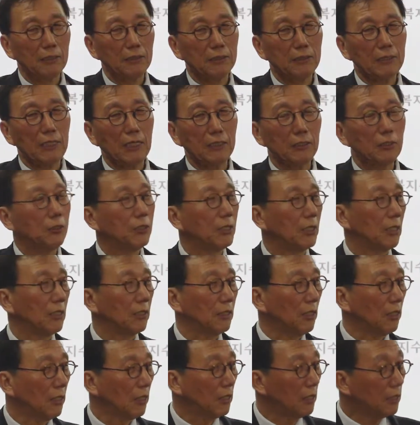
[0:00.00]
착취적인,
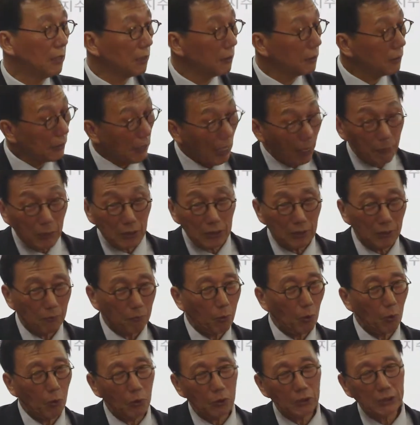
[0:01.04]
그 나머지
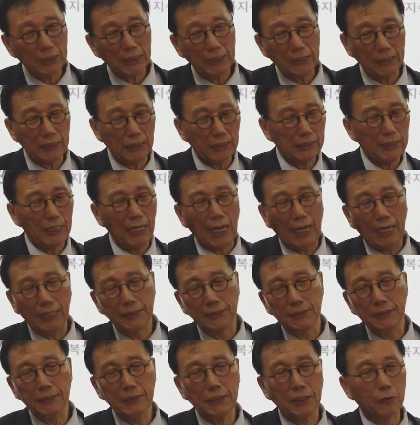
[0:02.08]
포용적이지
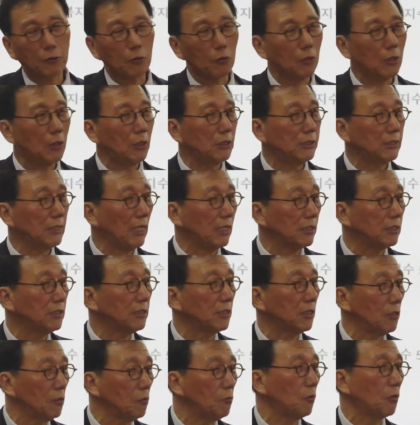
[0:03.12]
않은 제도를
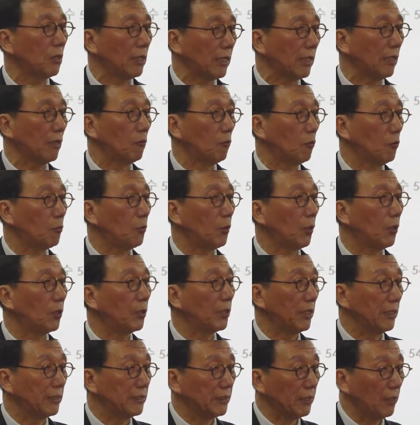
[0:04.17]
착취적인 국가라고
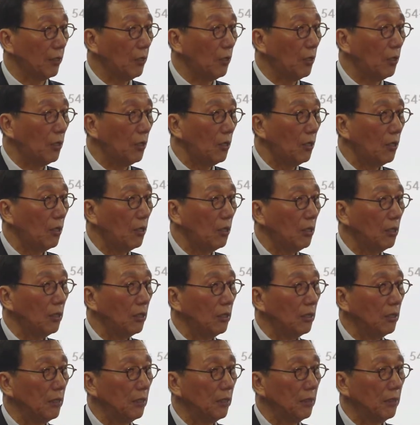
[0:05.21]
표현을 했어요.
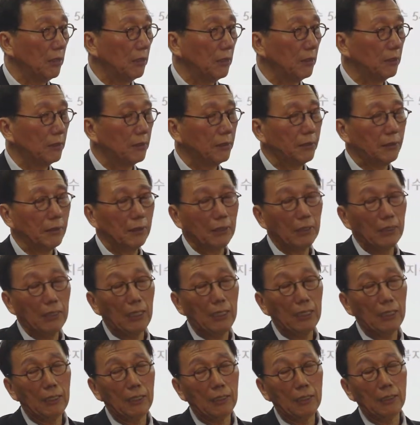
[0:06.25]
이
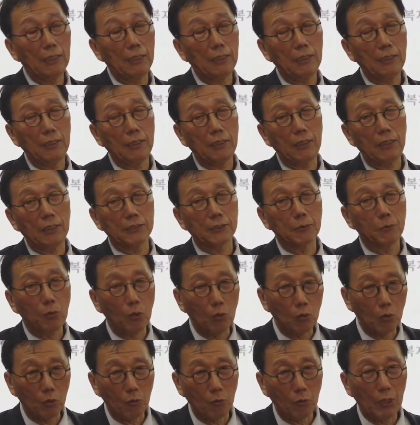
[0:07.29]

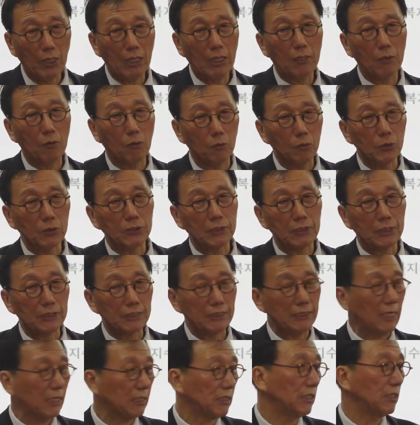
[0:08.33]
에스모글루와 로빈슨은
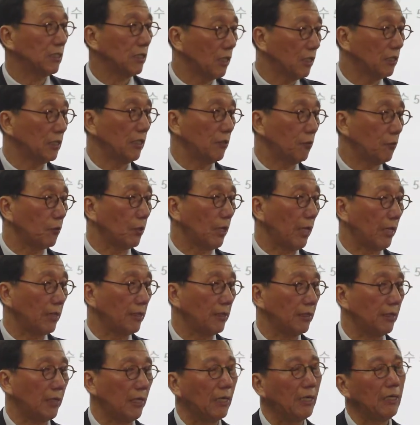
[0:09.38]
착취적인 제도다
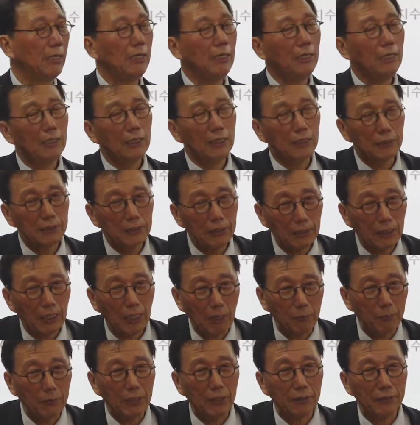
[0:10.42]
했는데, 어떻게
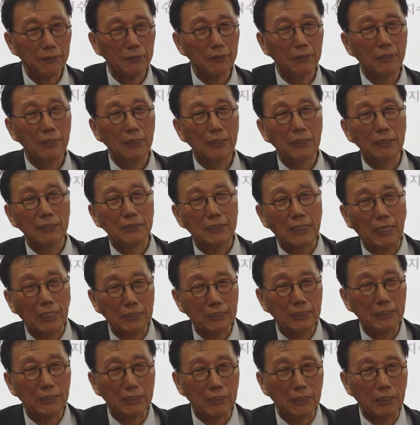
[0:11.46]
하면
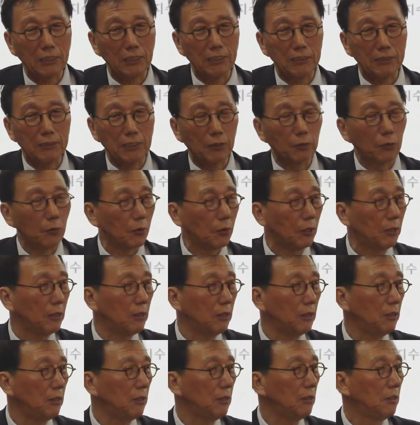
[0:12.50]
착취적인
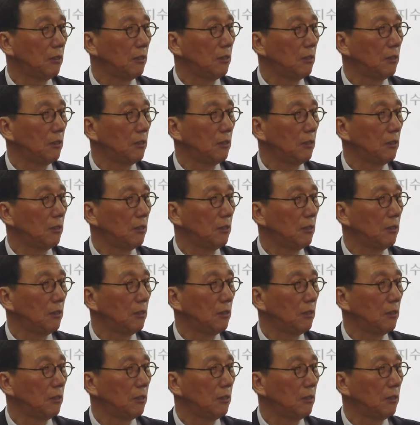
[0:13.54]
제도를